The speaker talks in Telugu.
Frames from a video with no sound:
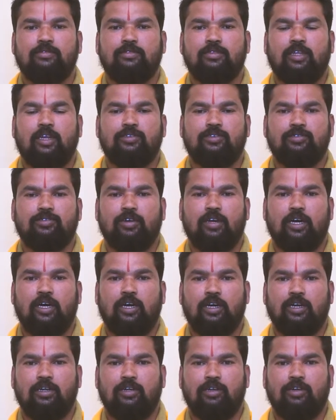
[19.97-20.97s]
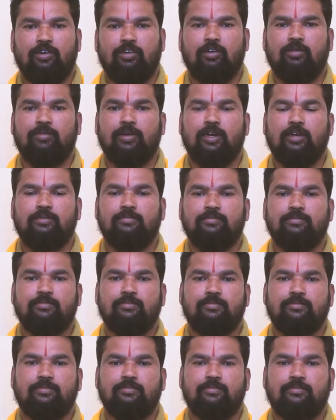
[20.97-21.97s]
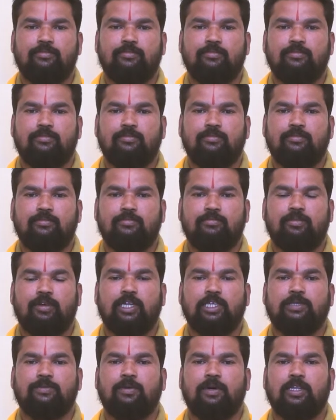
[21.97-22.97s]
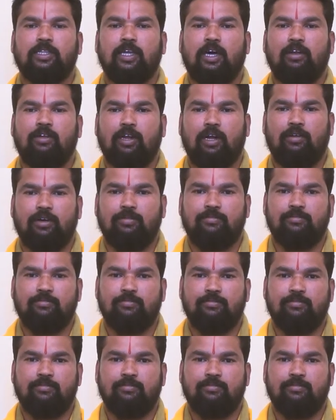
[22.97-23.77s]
తరచుగా గొడవపడడం మనస్పర్ధాలు రావడం